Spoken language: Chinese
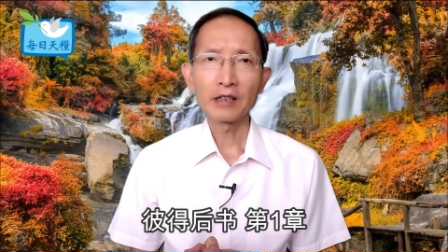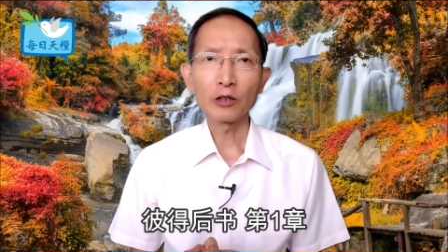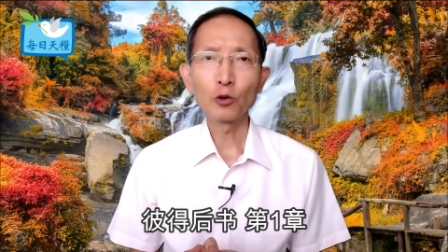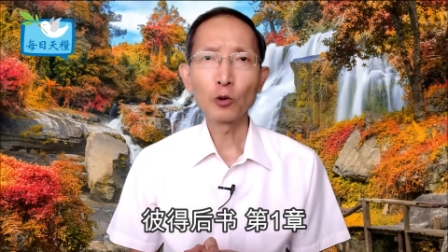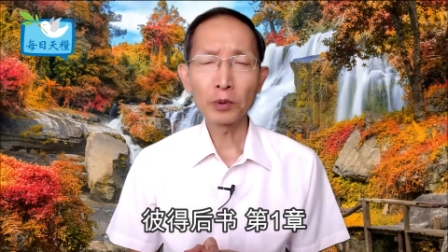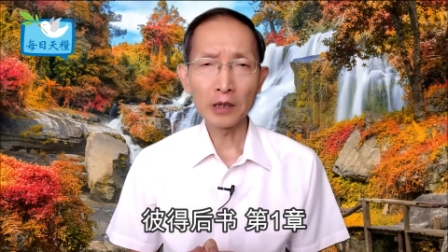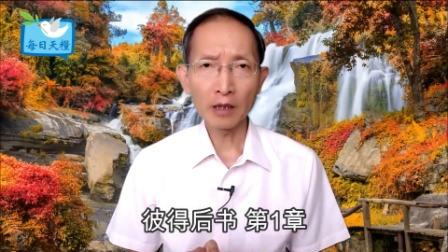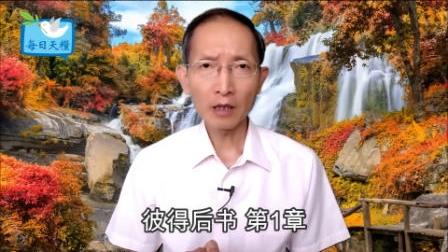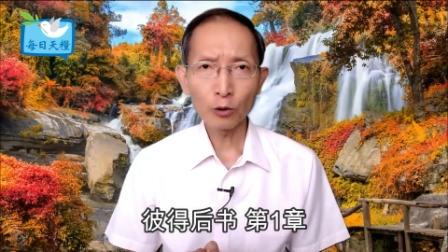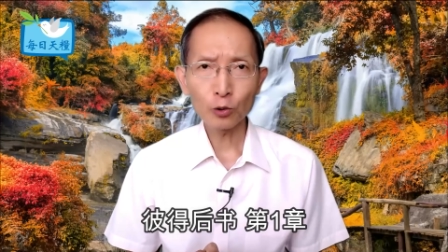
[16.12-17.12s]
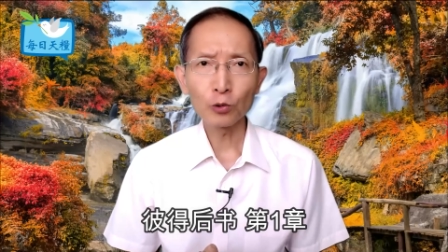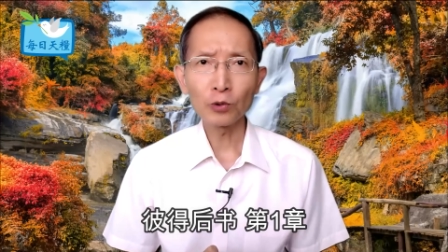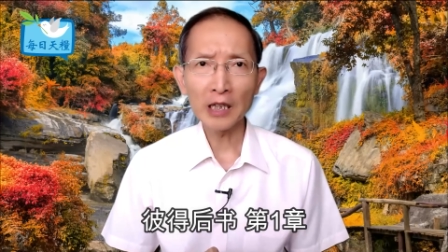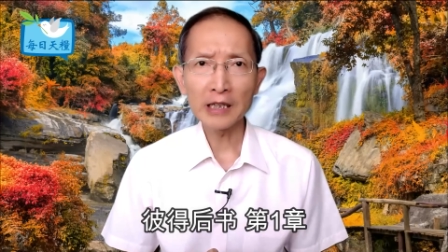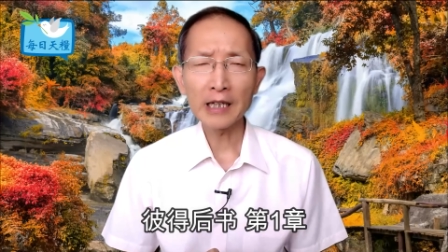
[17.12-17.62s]
正如彼得后
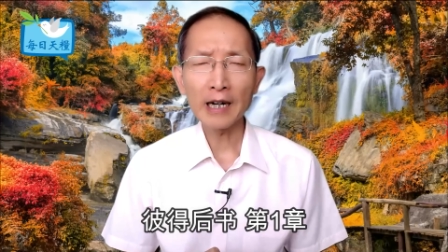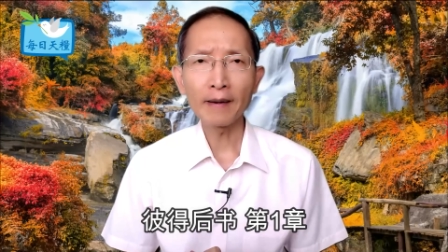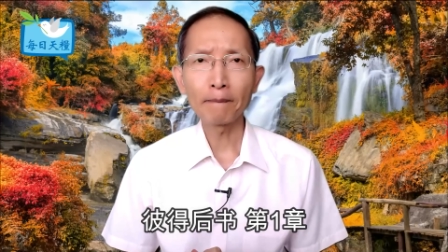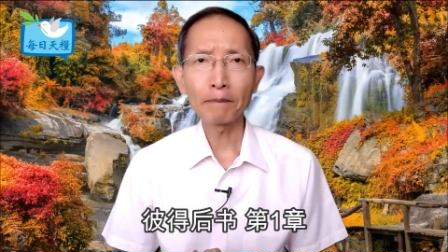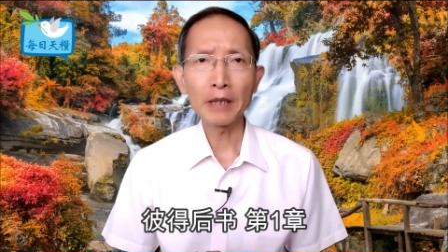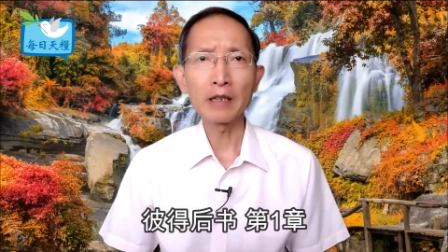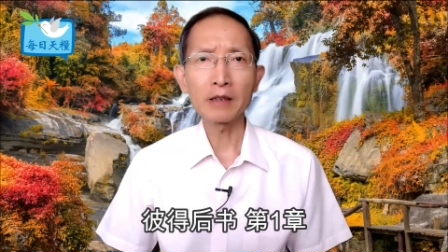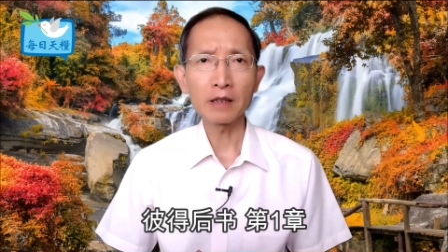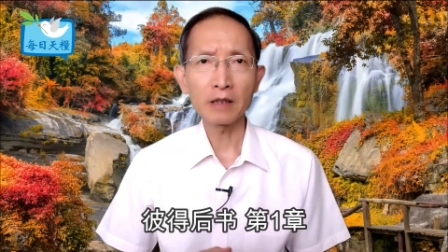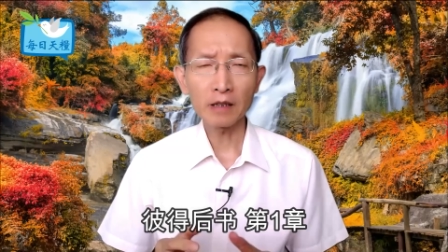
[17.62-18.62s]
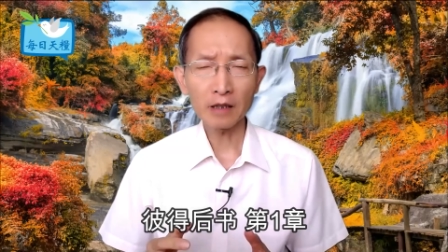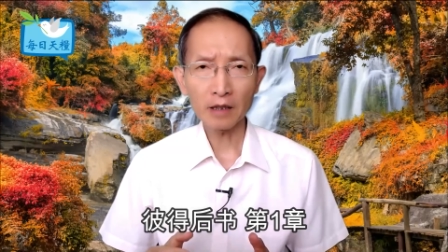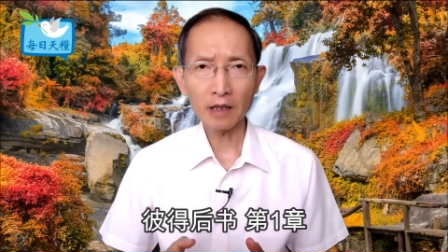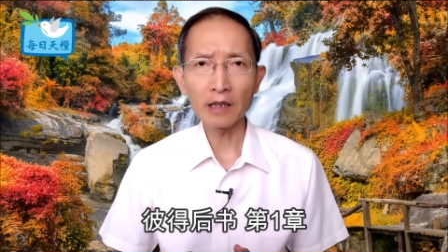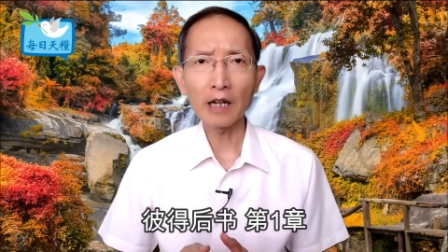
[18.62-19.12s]
书第一章，彼得自己
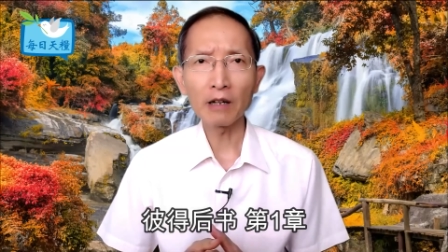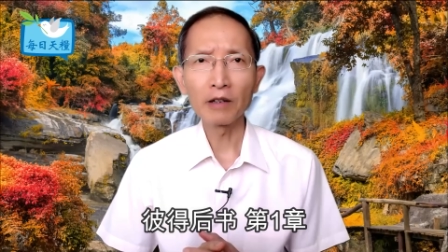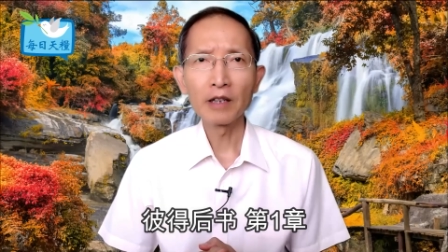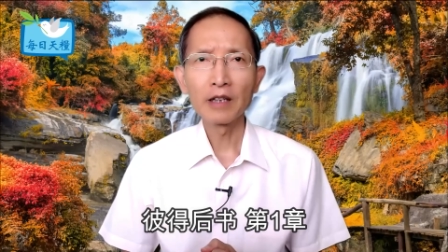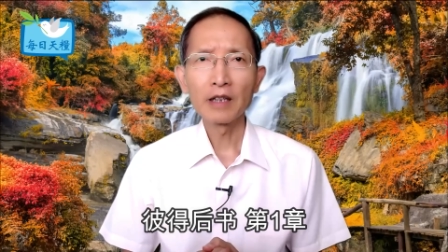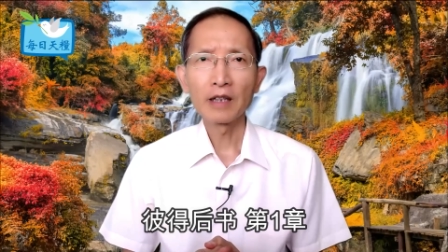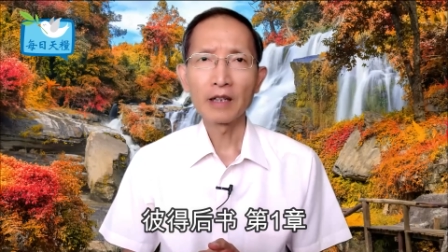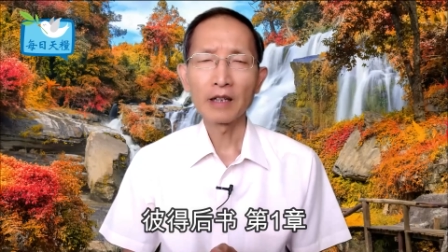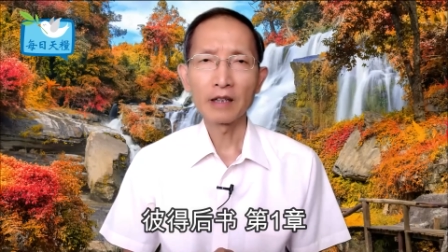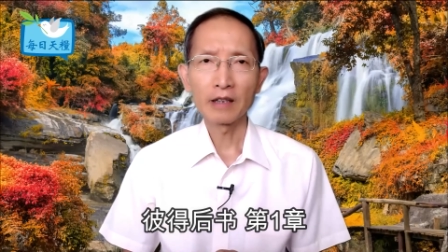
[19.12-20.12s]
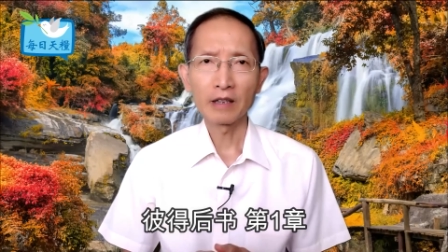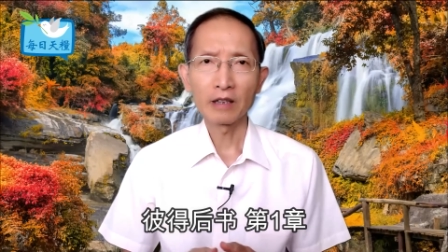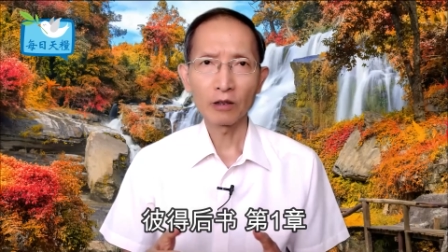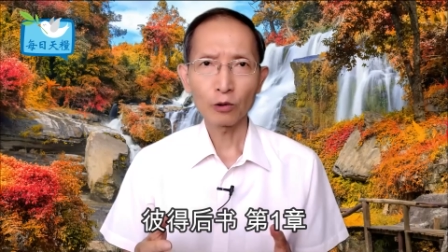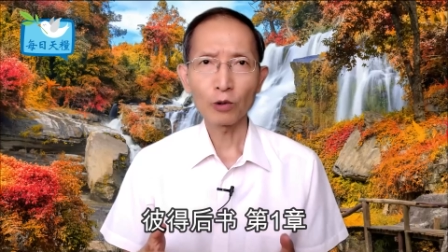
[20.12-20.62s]
提到，
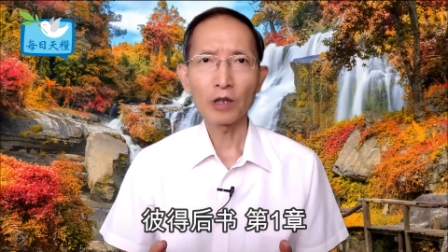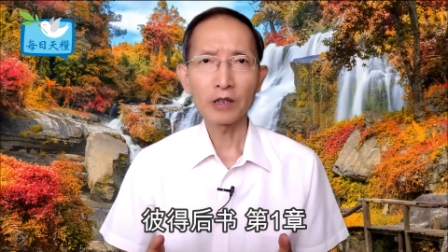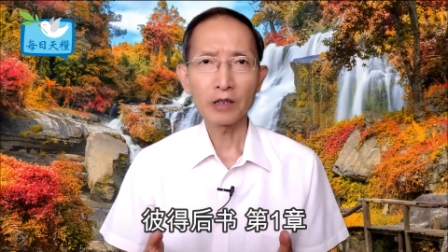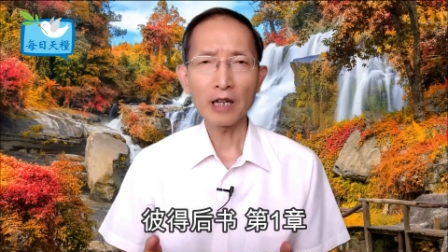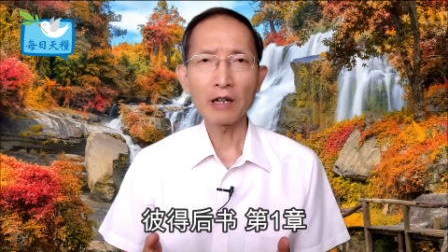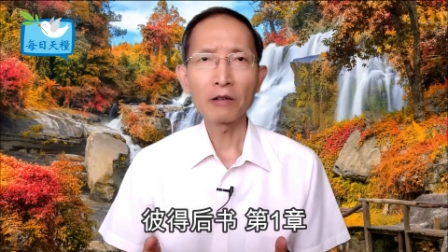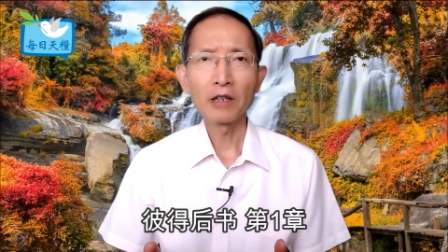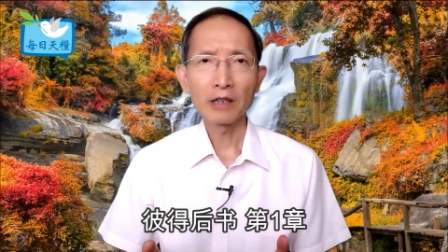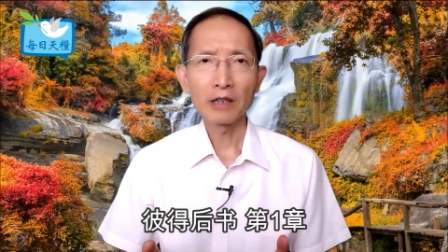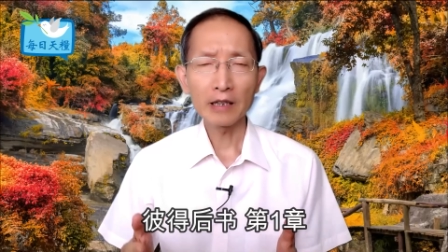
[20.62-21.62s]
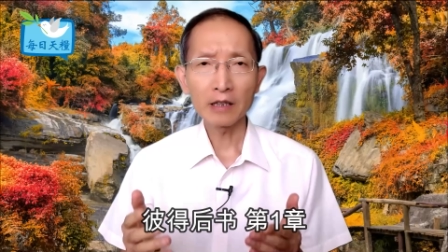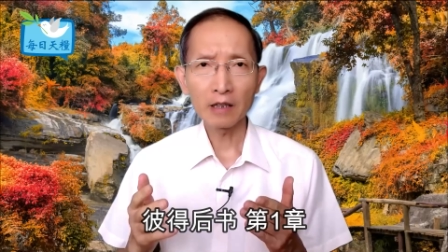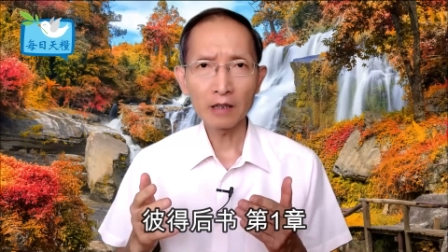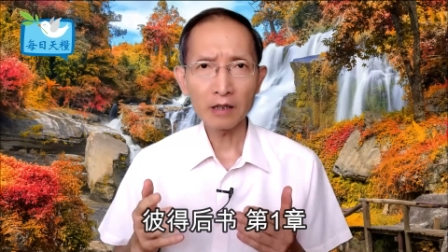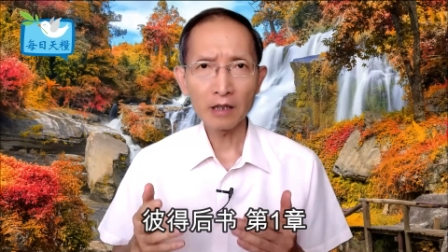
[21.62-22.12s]
说知道他已
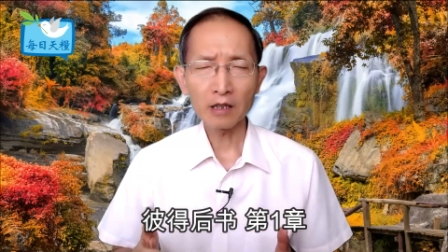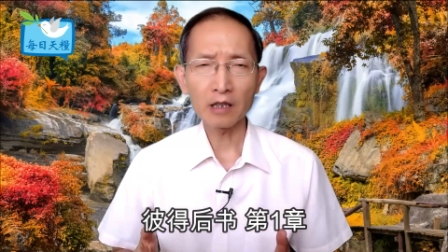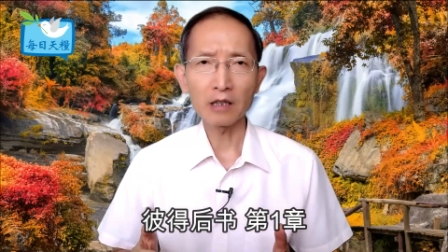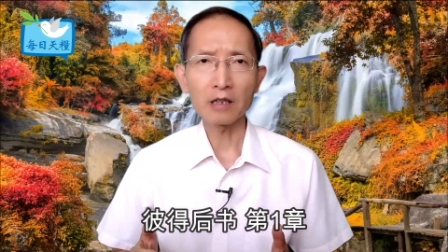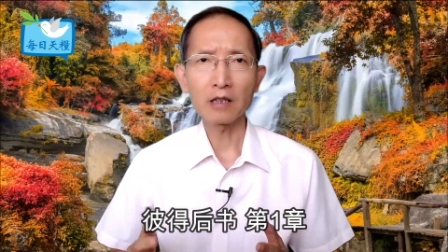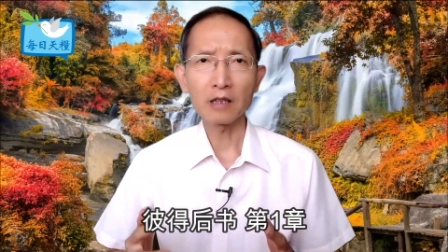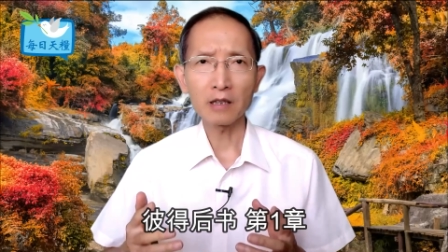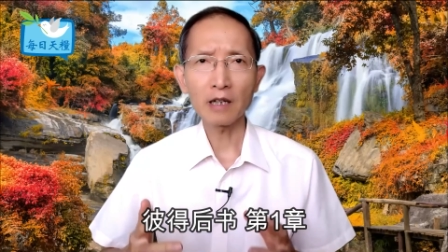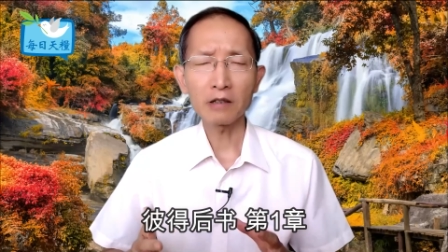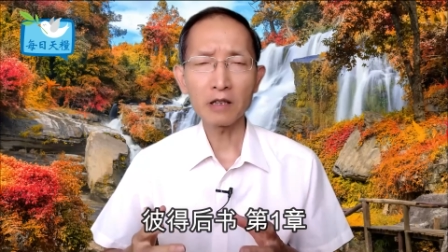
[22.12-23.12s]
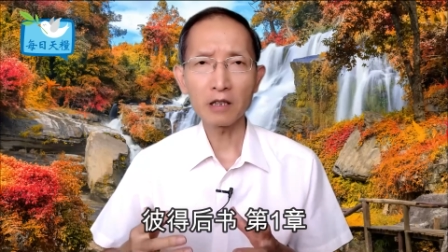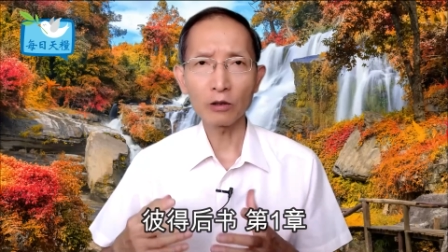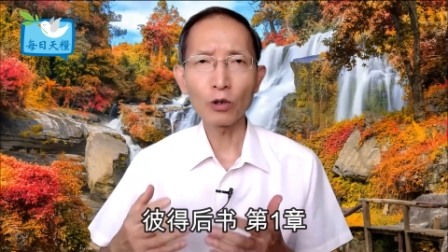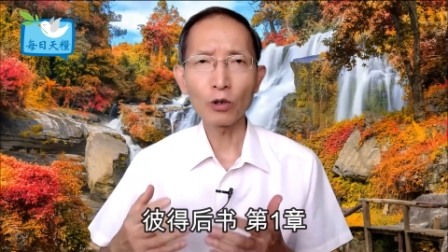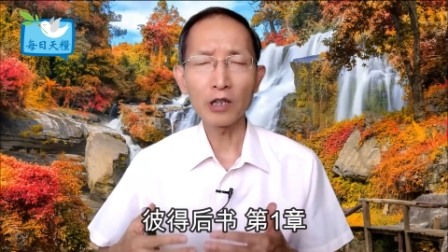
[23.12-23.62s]
经得神的启示，知道自
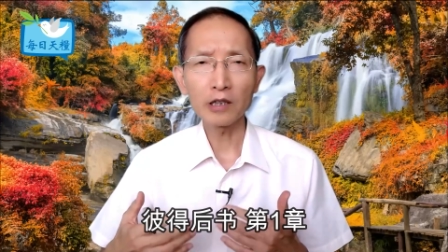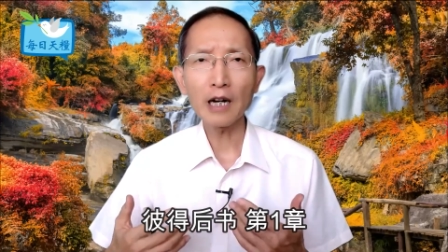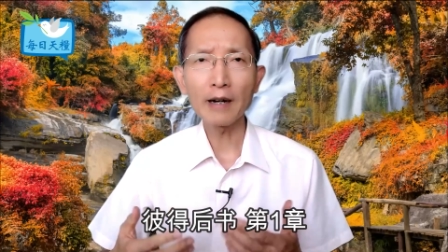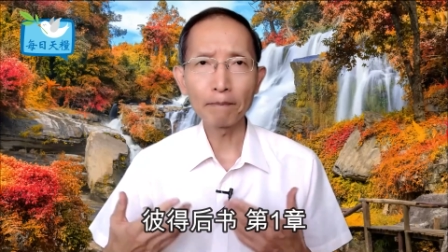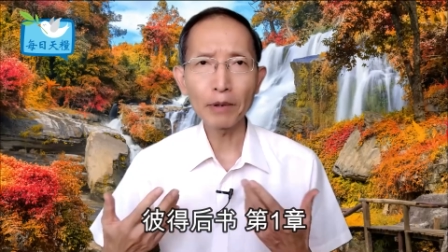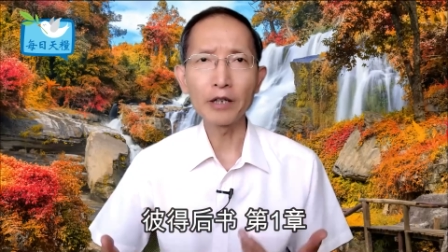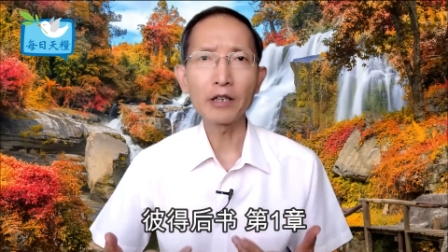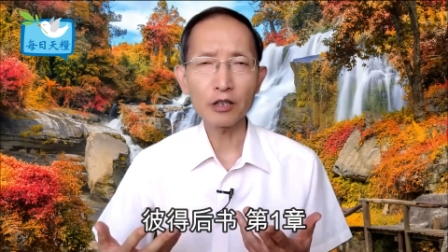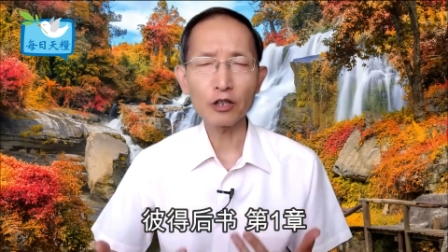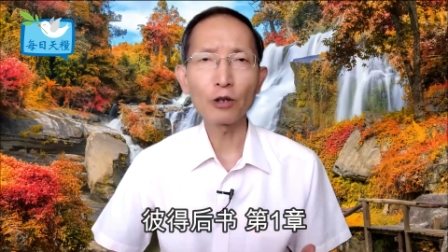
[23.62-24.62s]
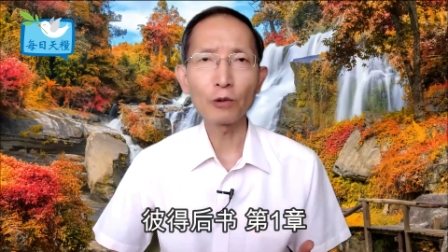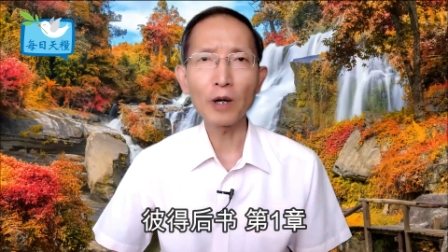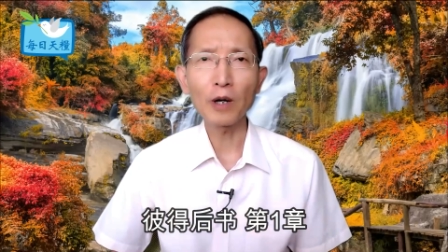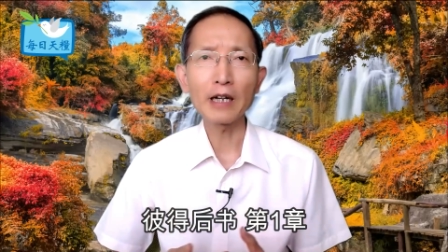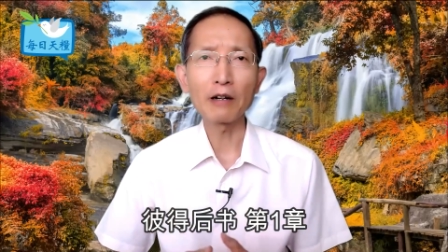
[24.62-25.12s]
己脱离帐篷的时候
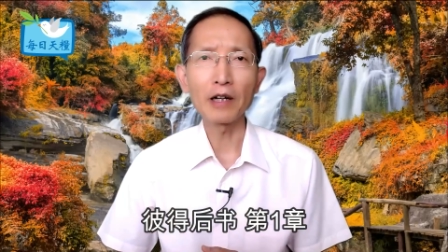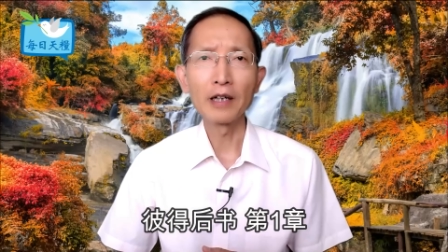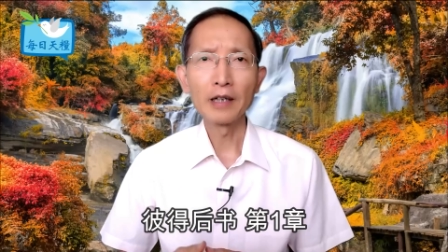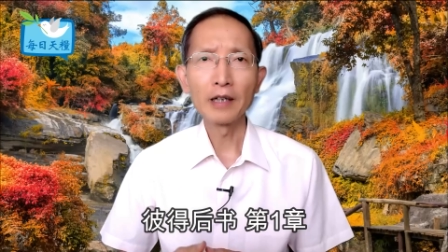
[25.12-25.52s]
快到了。